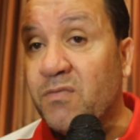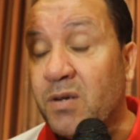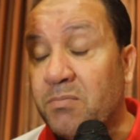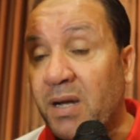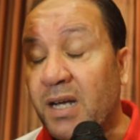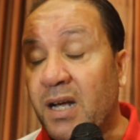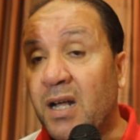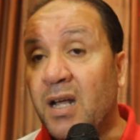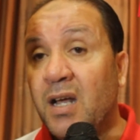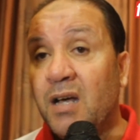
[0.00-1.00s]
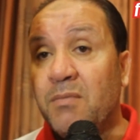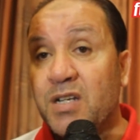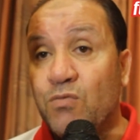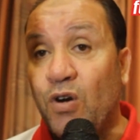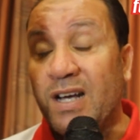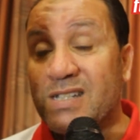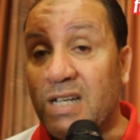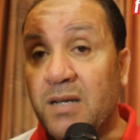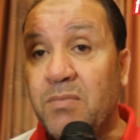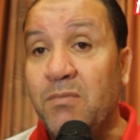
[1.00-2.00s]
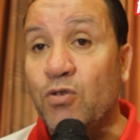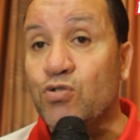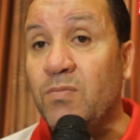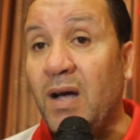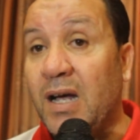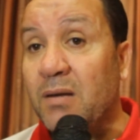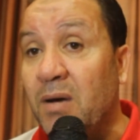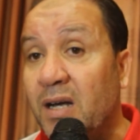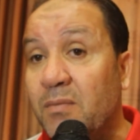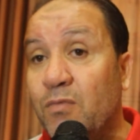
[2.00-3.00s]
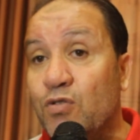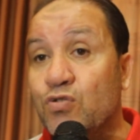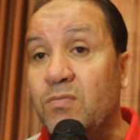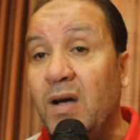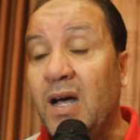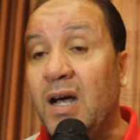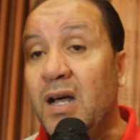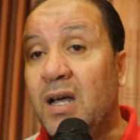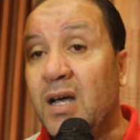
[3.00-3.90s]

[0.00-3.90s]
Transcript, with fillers: معناها مجموعه صعيبه موجود معها المغرب موجود معها